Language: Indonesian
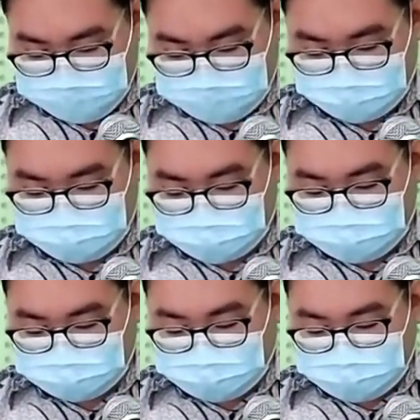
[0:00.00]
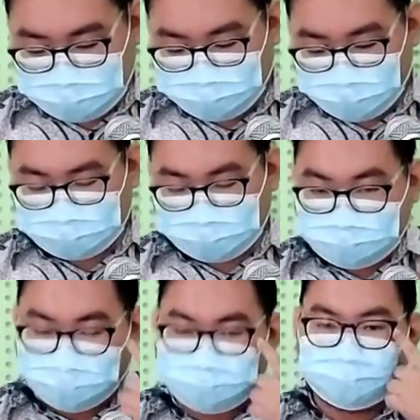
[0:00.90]
yang dicatatkan dalam
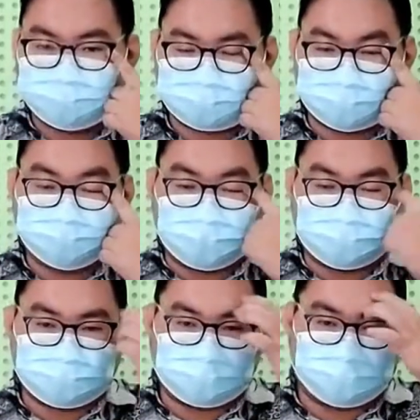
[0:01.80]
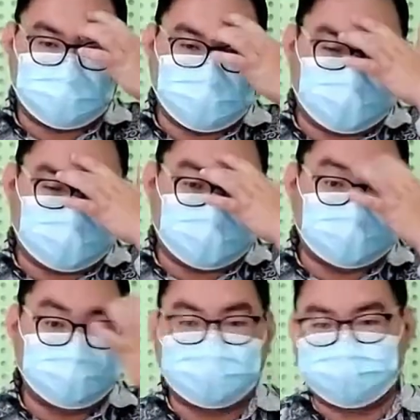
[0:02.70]
Alkitab tentu berasal daripada daerah
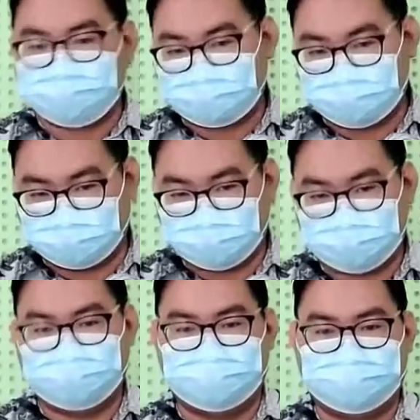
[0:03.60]
Libanon sendiri